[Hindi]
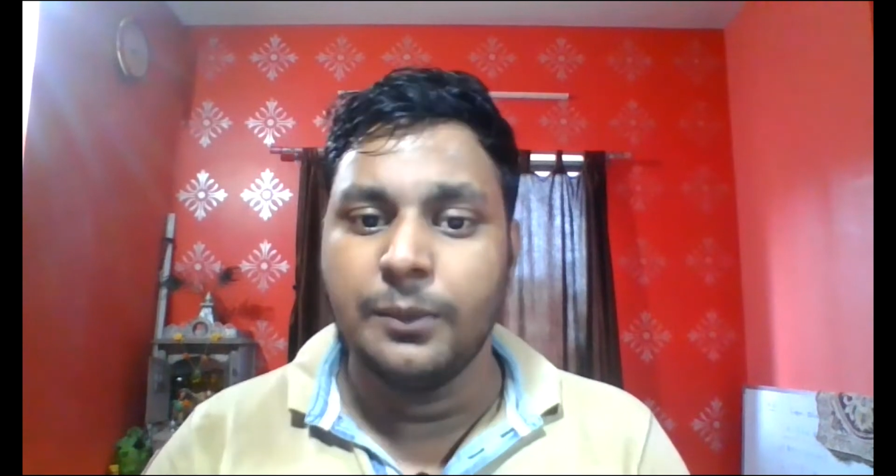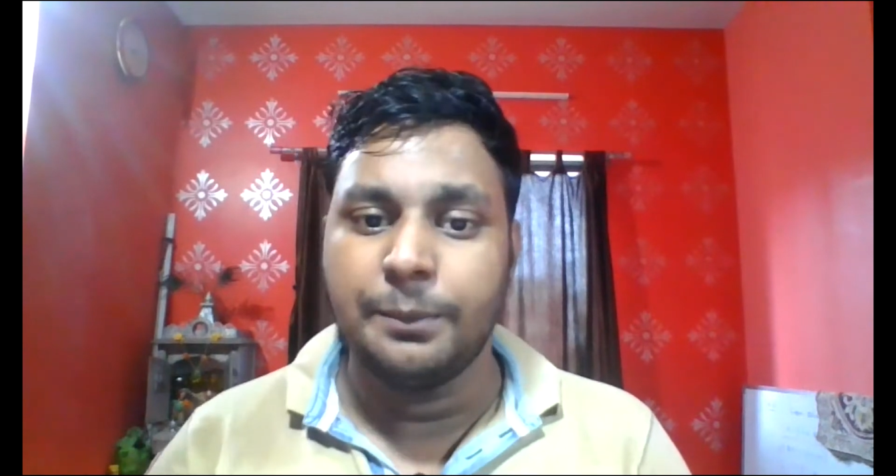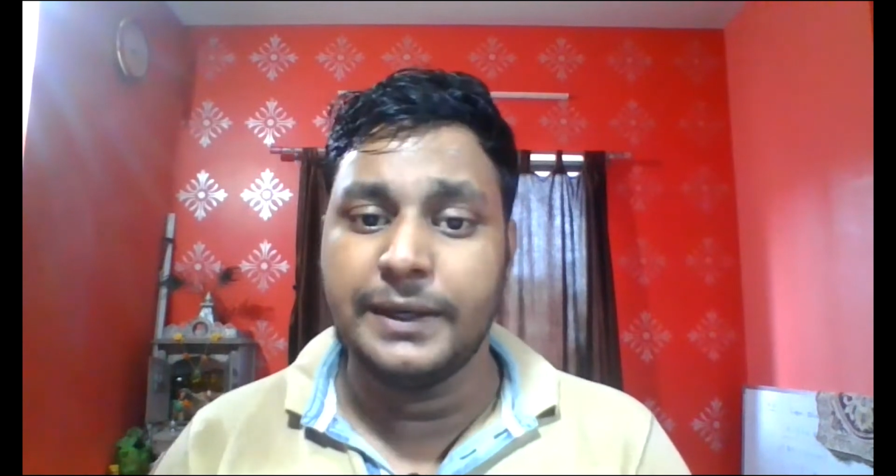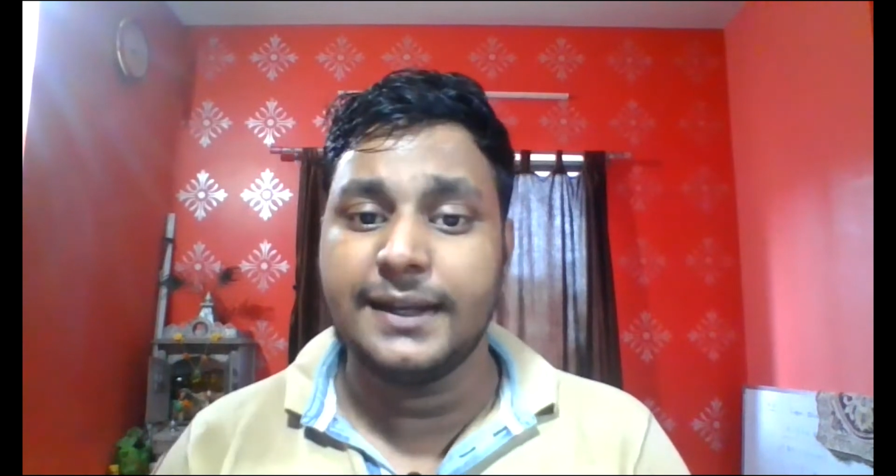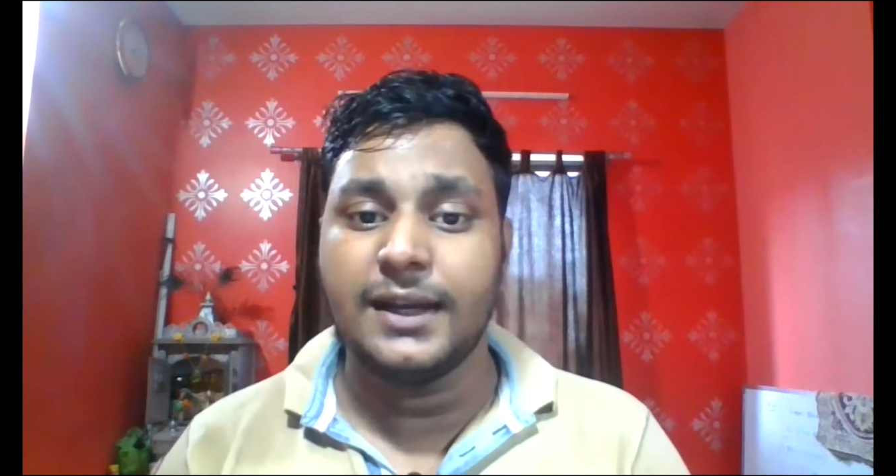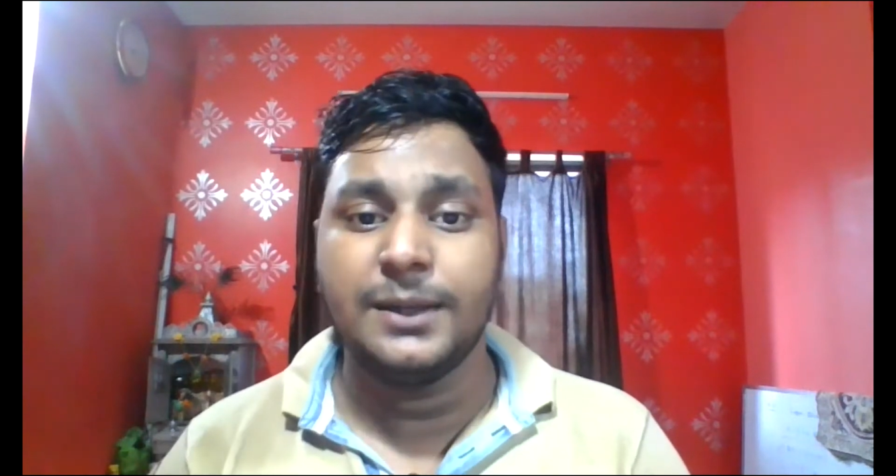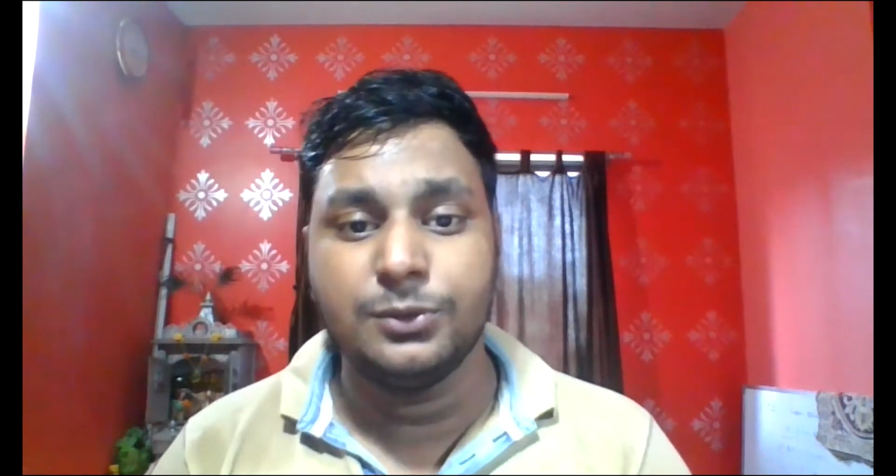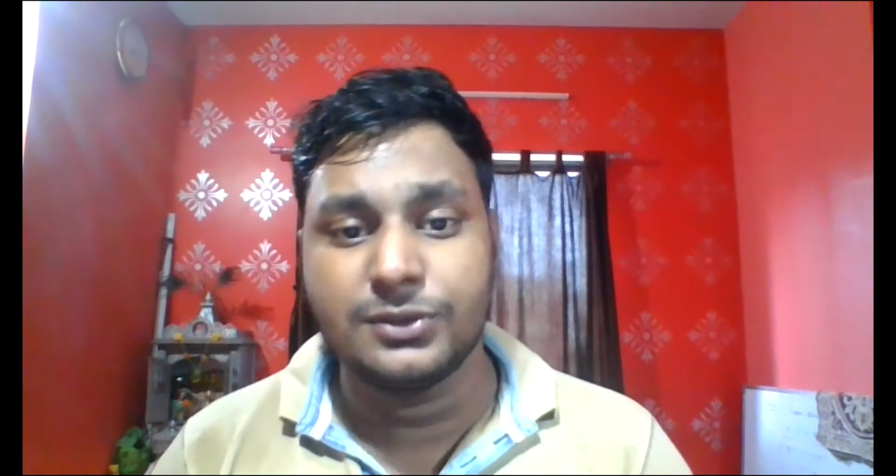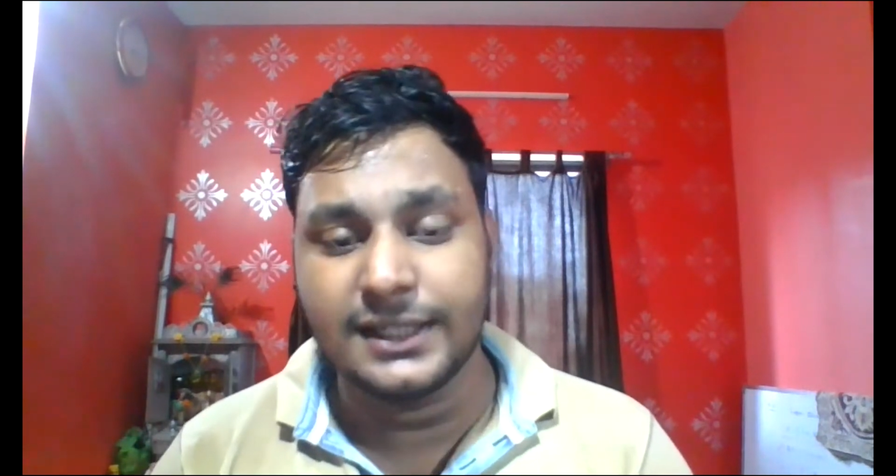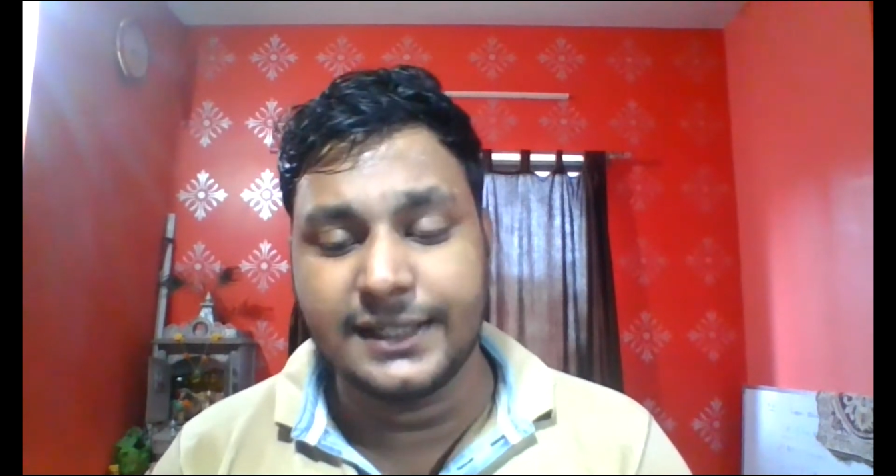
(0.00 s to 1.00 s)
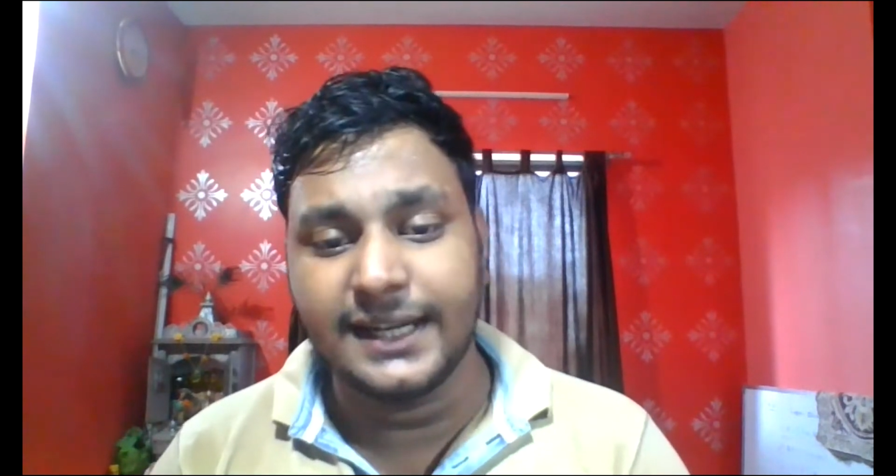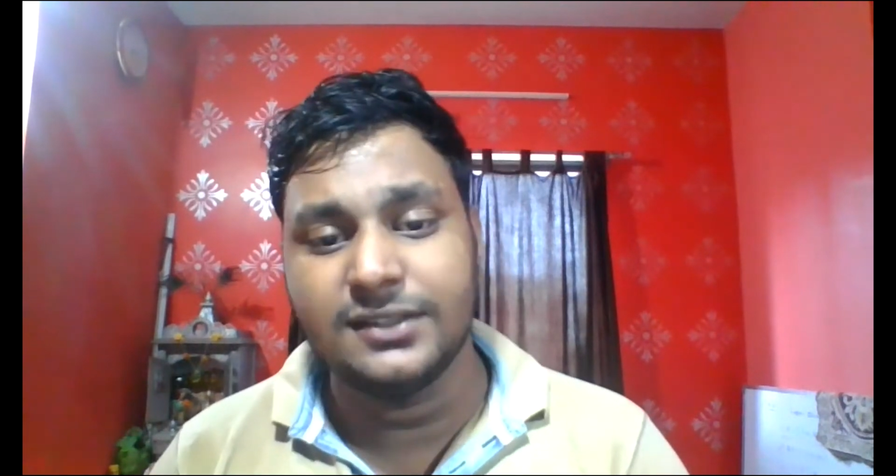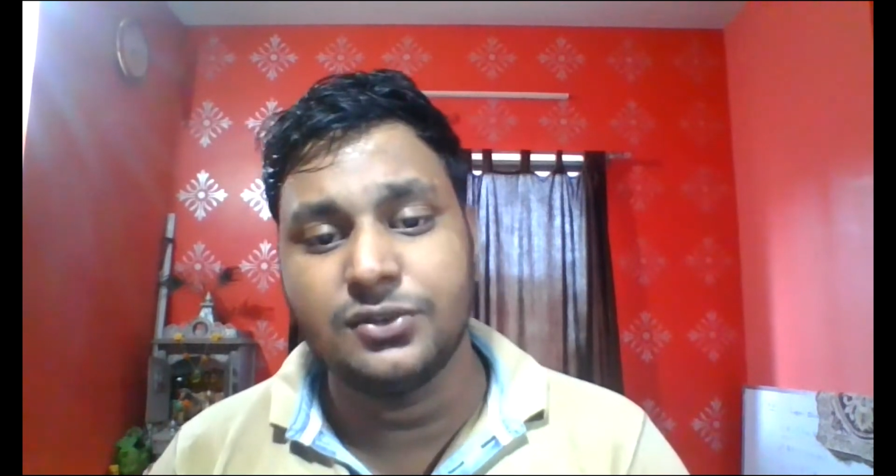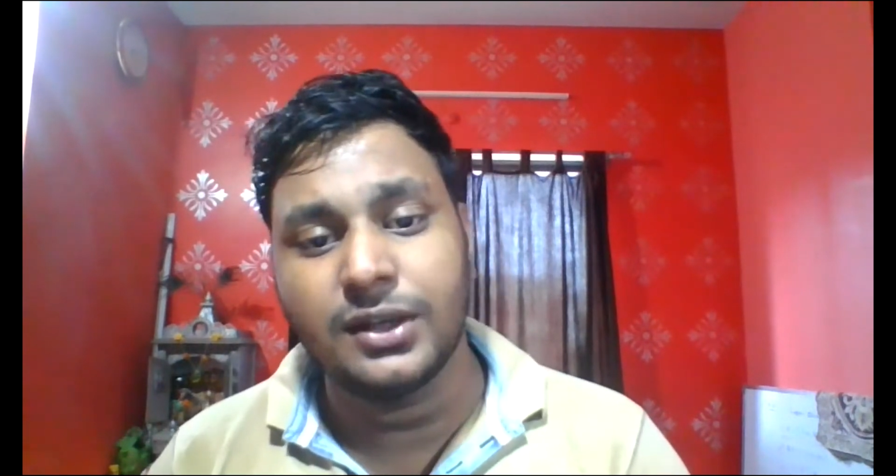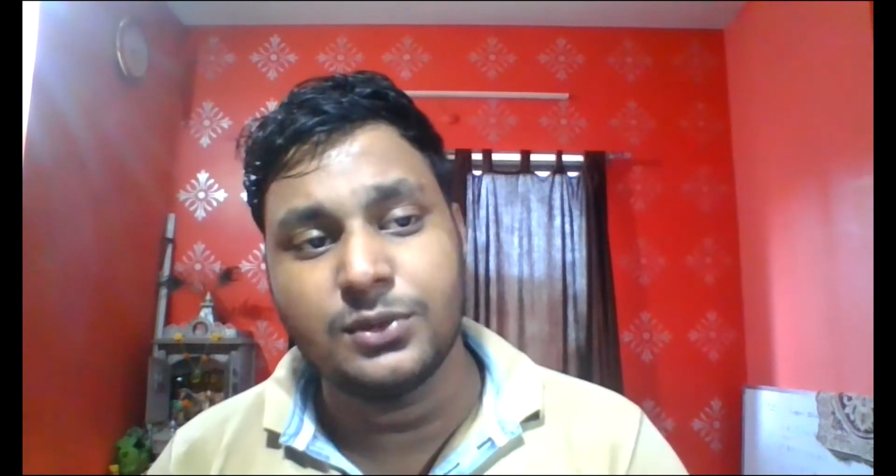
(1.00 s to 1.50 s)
बट अब उसकी डेट जो है